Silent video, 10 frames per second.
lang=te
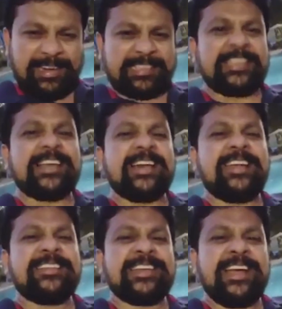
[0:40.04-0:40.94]

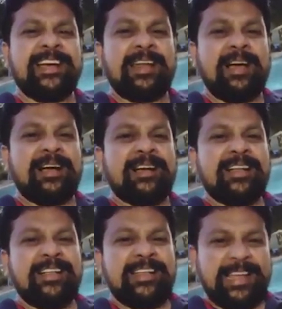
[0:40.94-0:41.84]
రక్తదానాలు చేయాలా
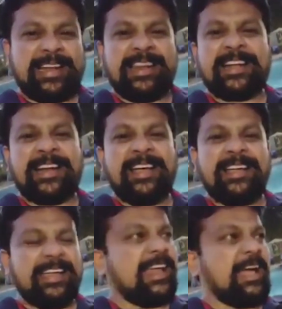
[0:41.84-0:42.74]
ఎక్కడెక్కడ
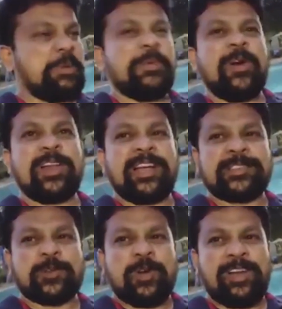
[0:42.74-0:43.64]
ఎలా అభిమానులు
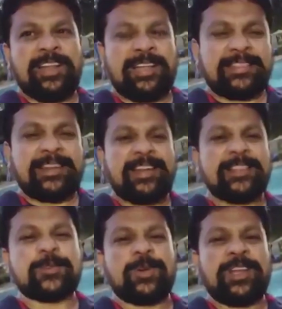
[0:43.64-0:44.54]
కలుసుకోవాలి అందరం
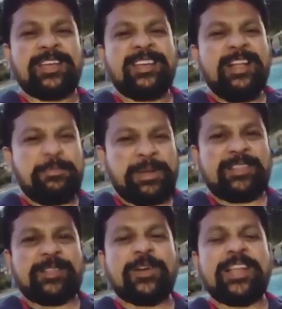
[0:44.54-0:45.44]
కలుసుకొని
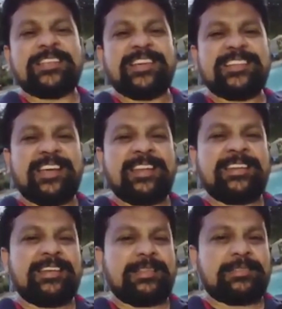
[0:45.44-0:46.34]
మనందరం ఎంజాయ్
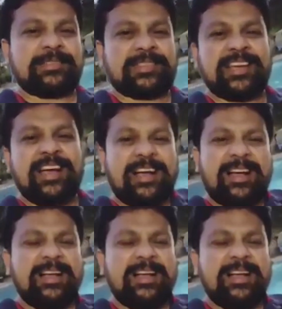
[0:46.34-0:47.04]
చేయాలని ఎంతగా